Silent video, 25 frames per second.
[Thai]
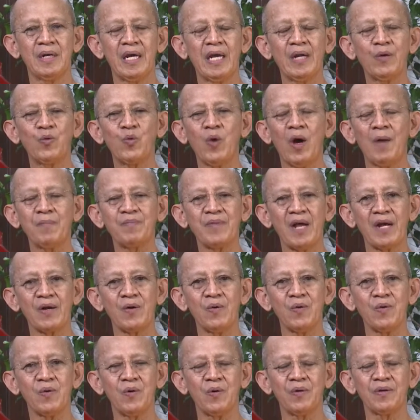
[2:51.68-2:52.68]
เห็นความตายข
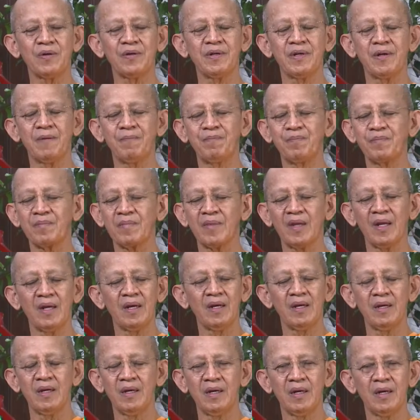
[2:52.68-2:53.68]
องคนเนี่ย
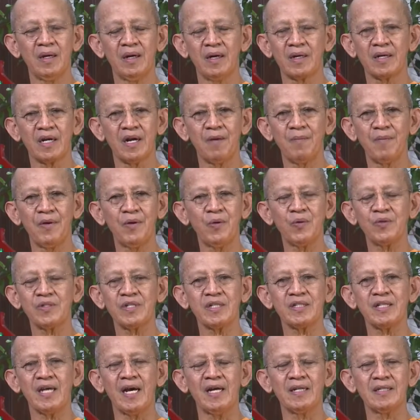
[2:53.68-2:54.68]
เราไม่รู้
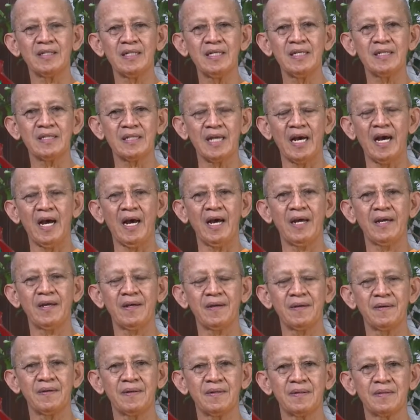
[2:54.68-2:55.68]
สถานที่ตาย
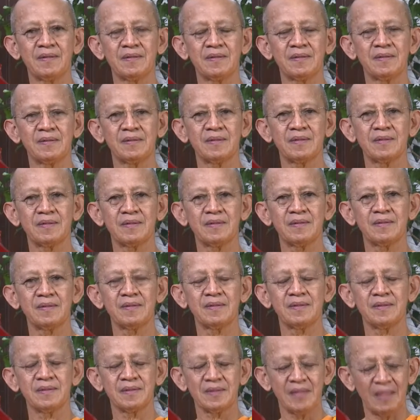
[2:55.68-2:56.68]

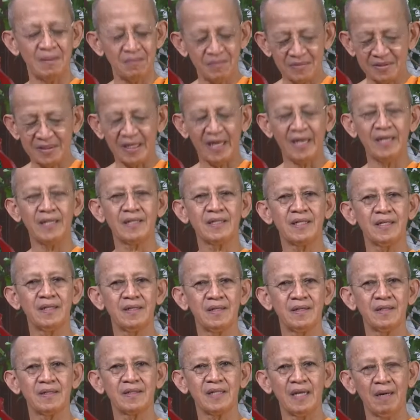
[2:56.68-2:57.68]
ทำใจท่าน
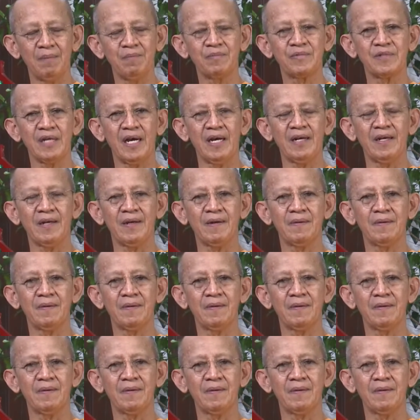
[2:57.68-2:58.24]
ทำใจ